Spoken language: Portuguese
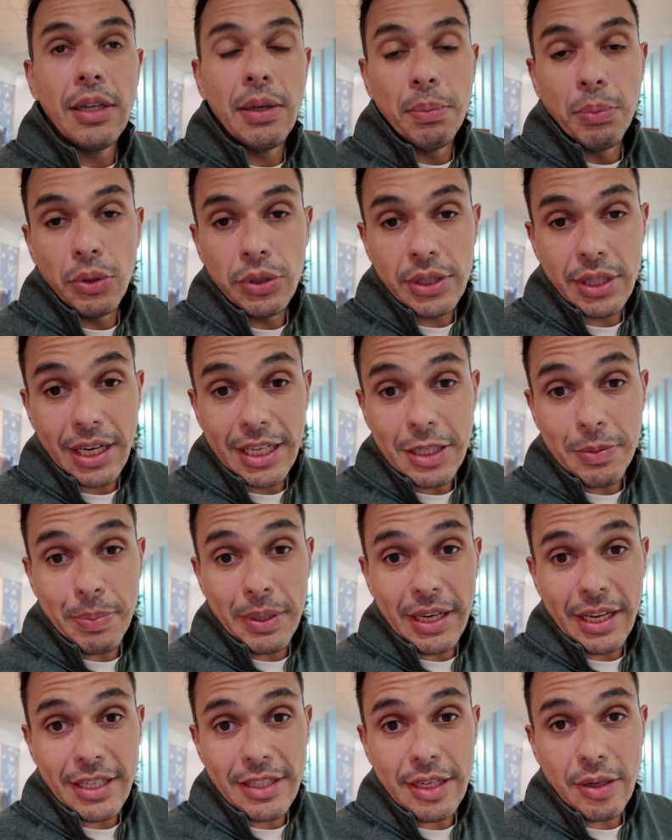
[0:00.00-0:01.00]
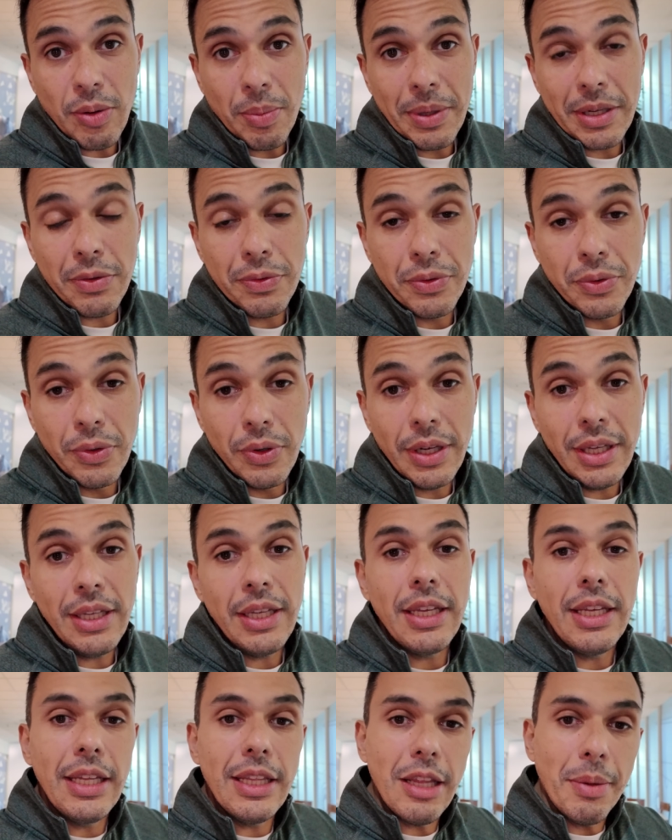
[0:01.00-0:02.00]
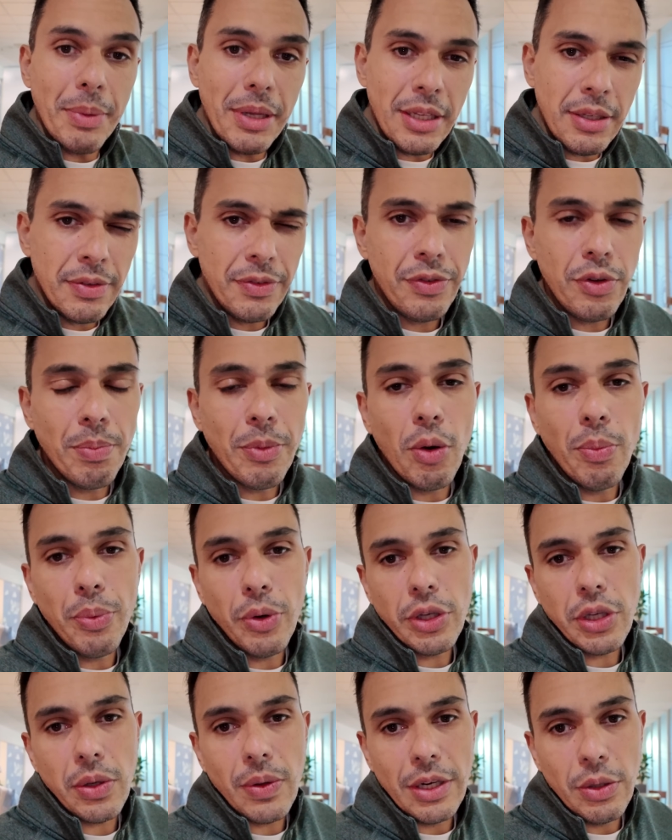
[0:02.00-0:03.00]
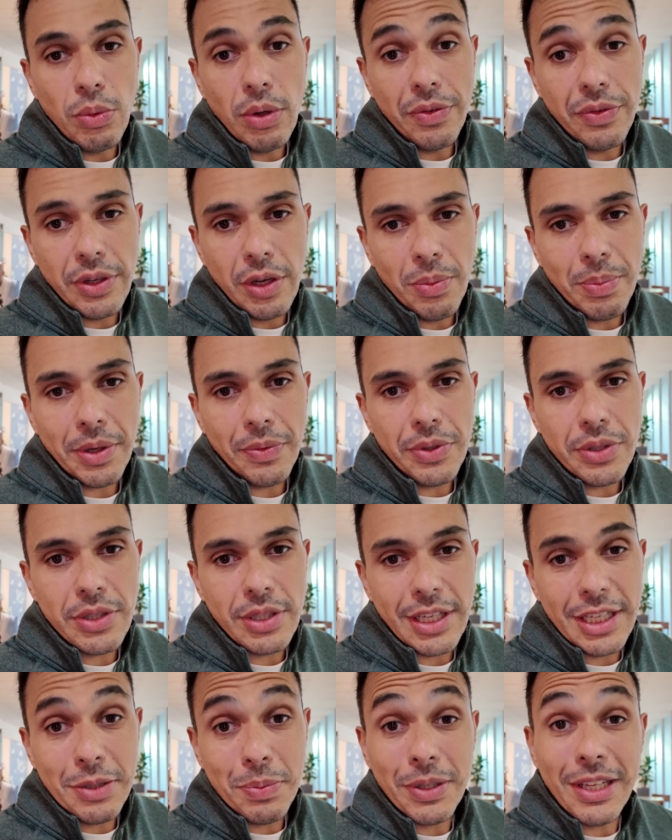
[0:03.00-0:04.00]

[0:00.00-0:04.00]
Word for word: mostrar a experiência como é que foi e também filmar um pouquinho ali do avião para vocês,